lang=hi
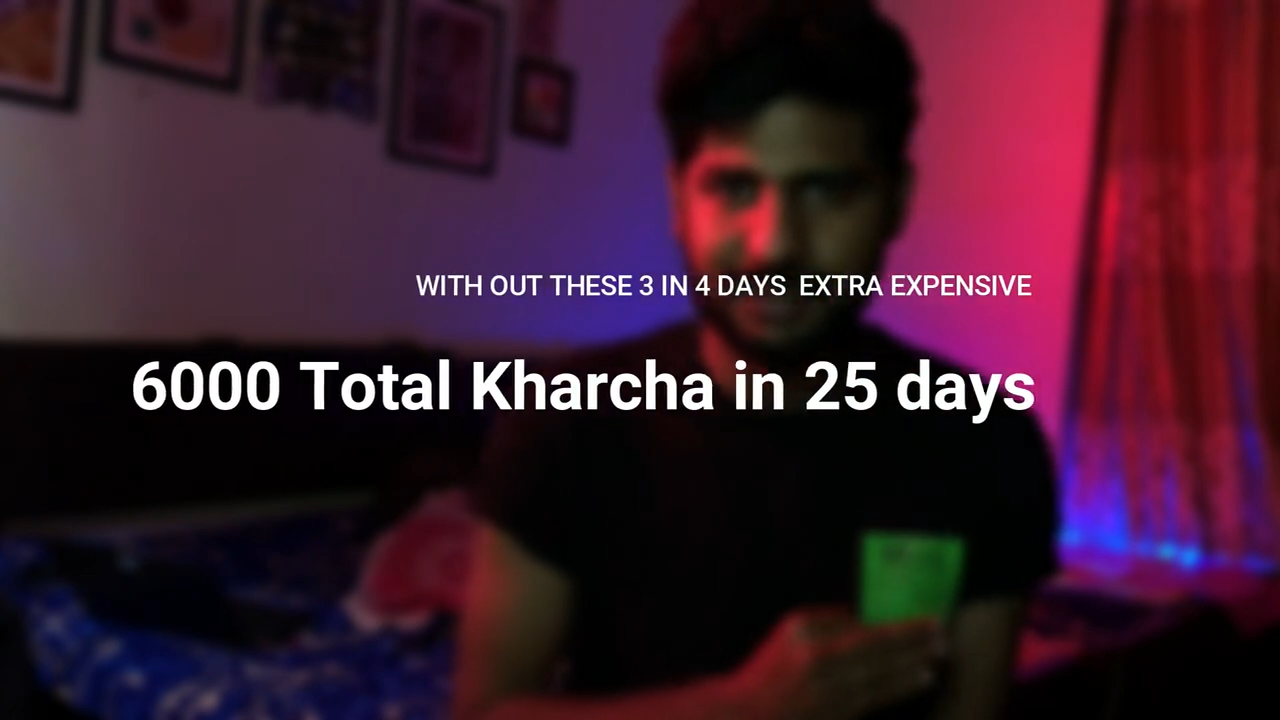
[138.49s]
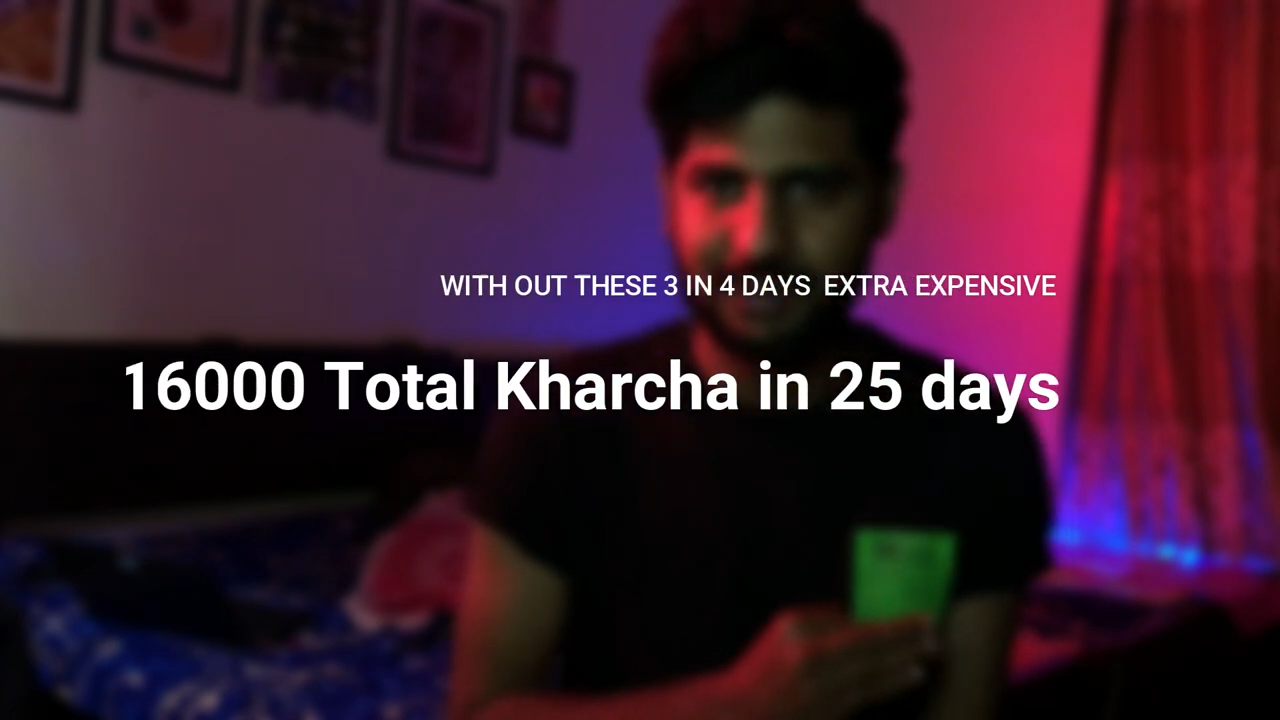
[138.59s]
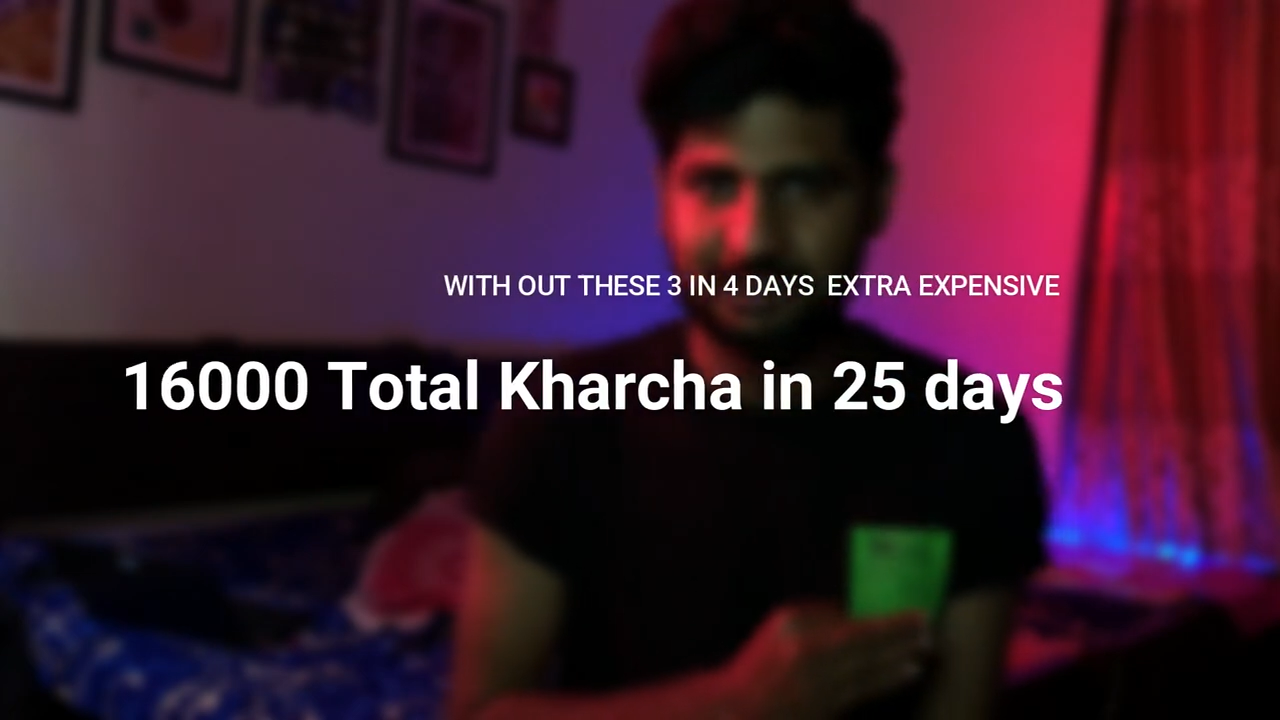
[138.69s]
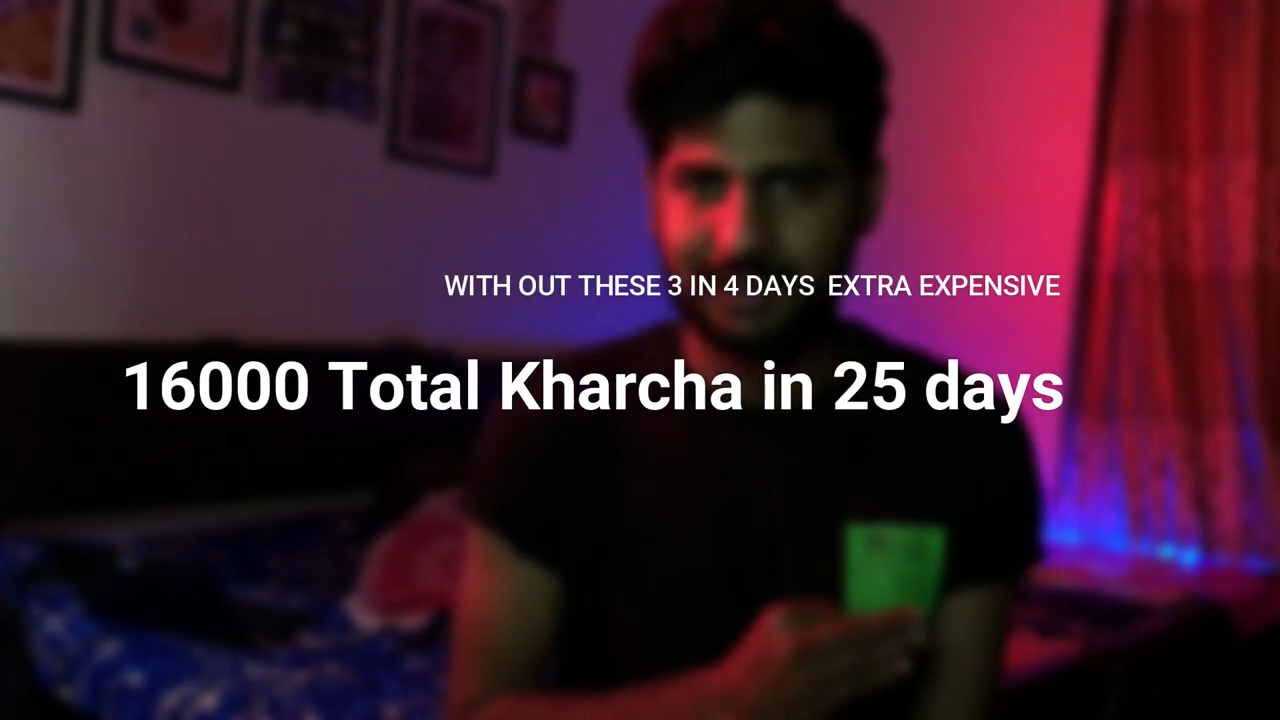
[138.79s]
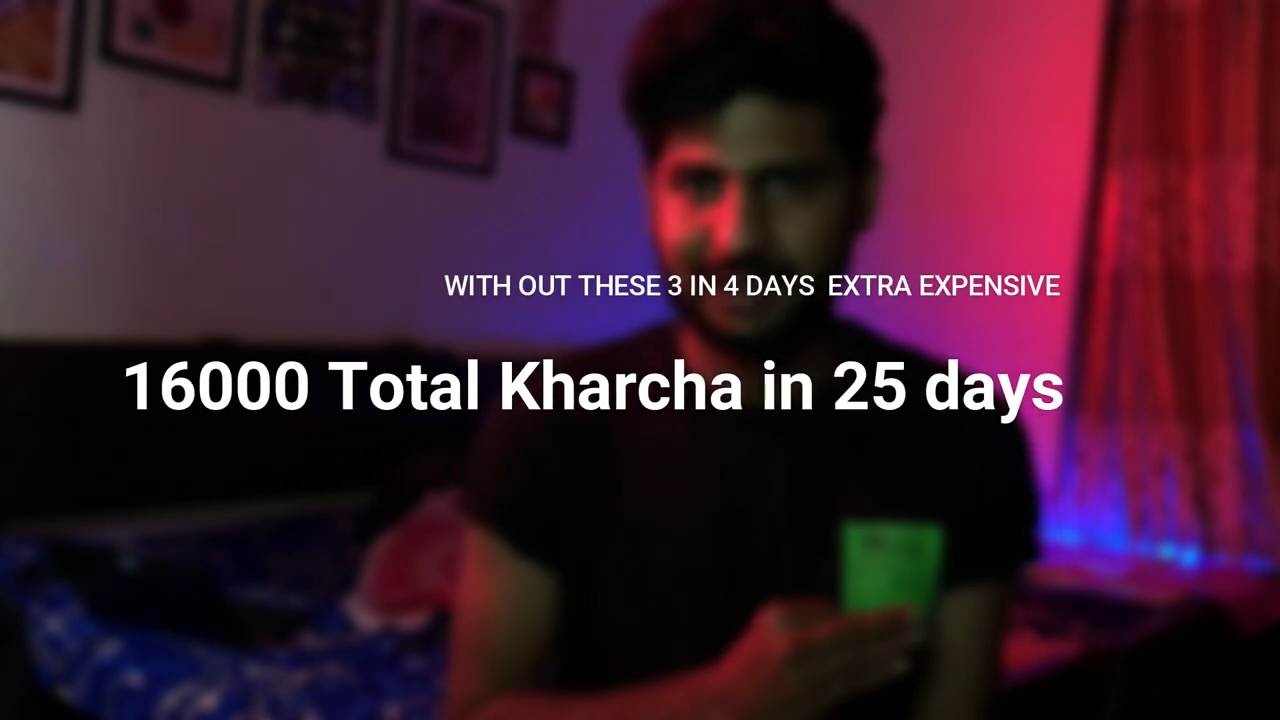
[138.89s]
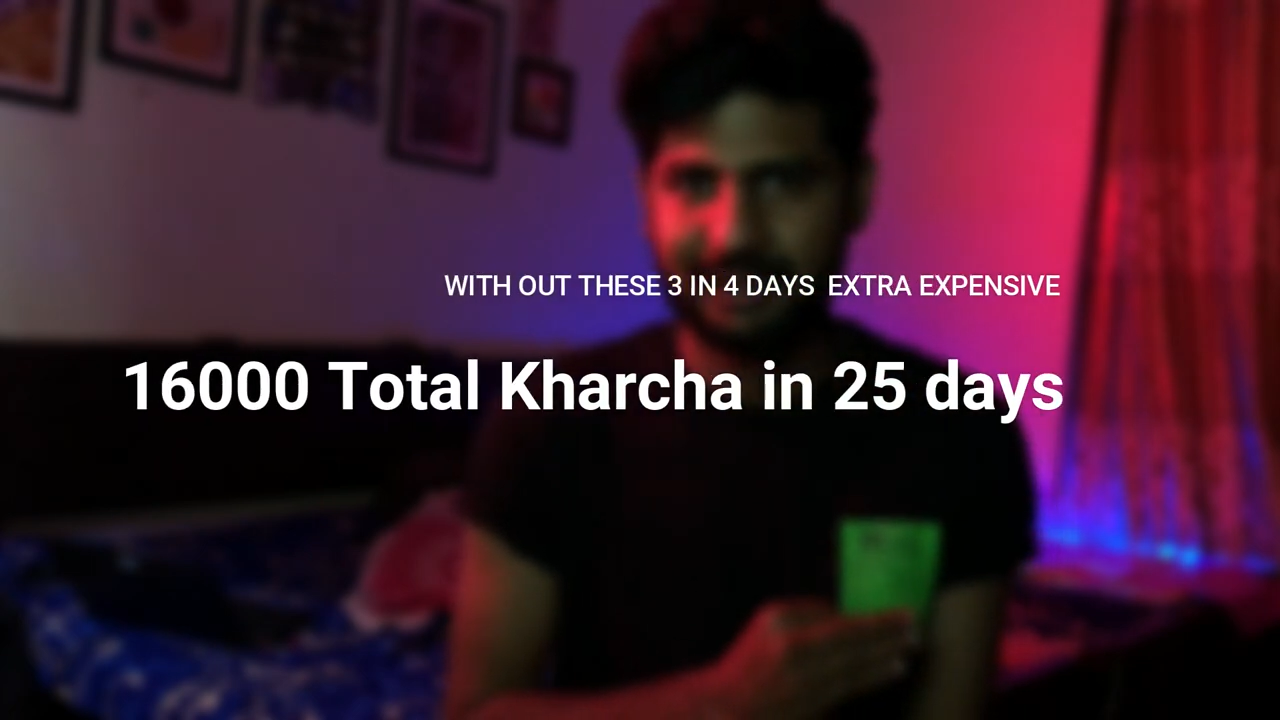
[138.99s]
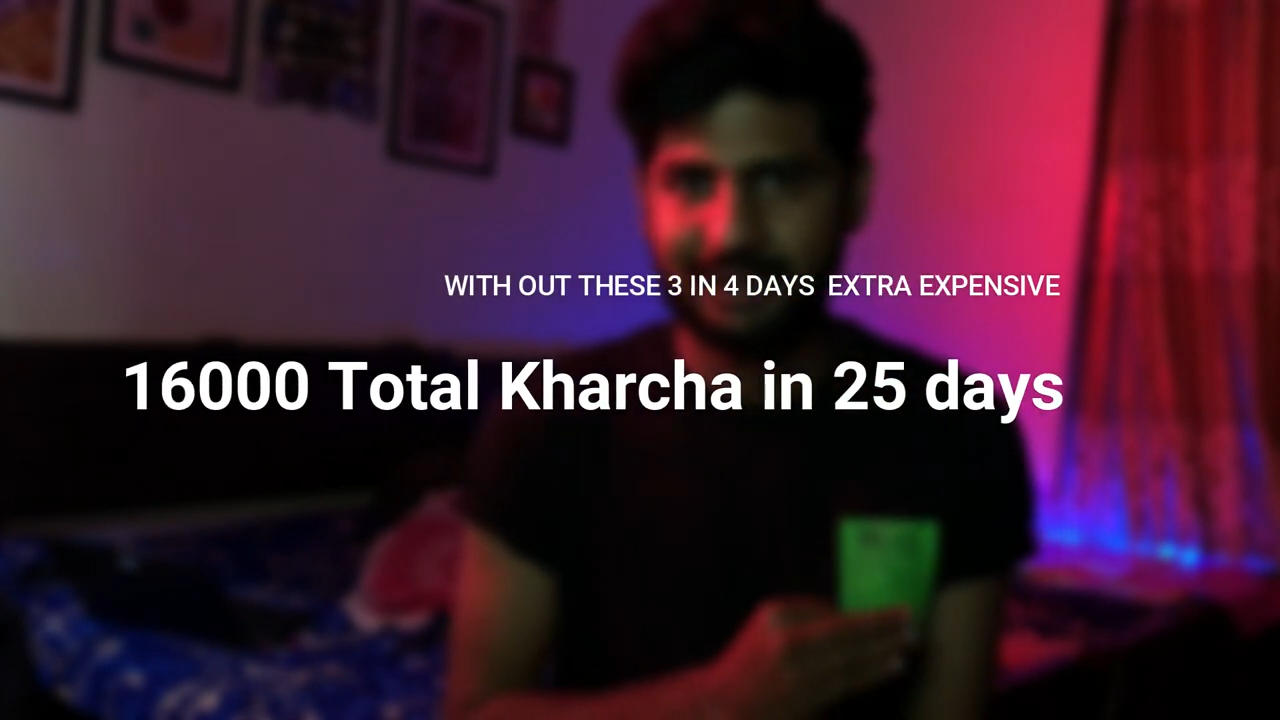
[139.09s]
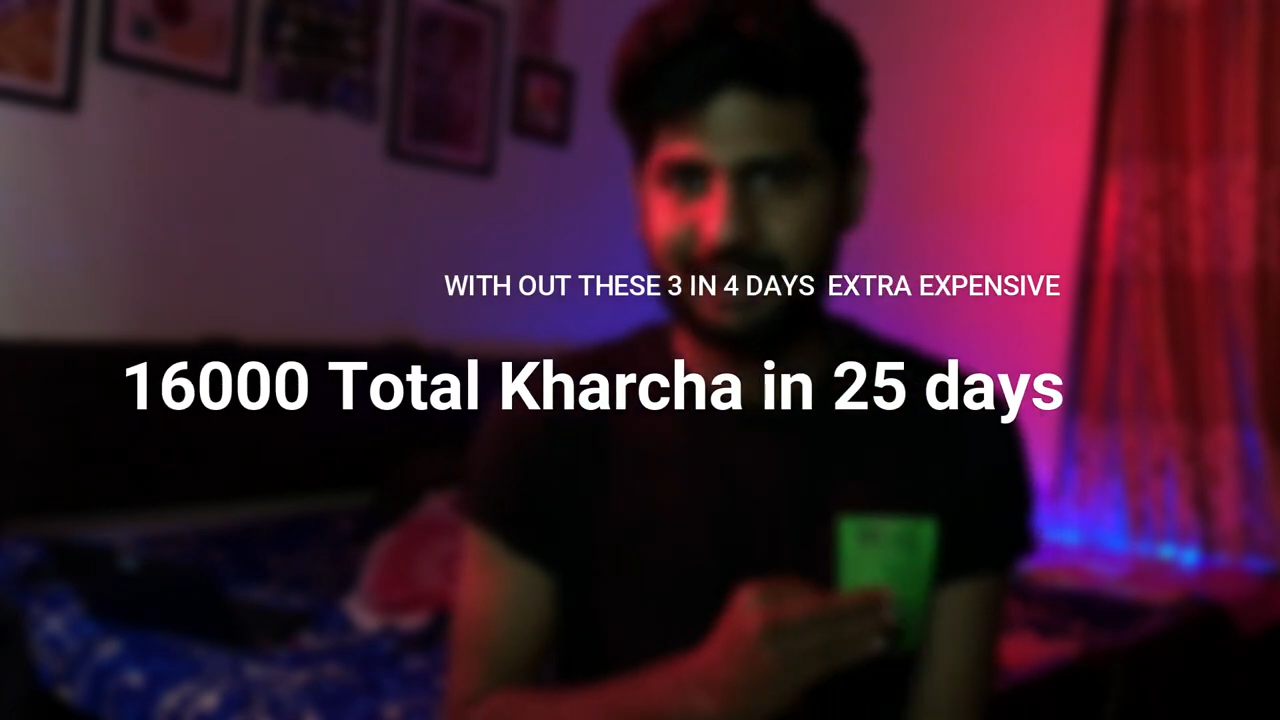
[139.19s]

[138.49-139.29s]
खर्चा होता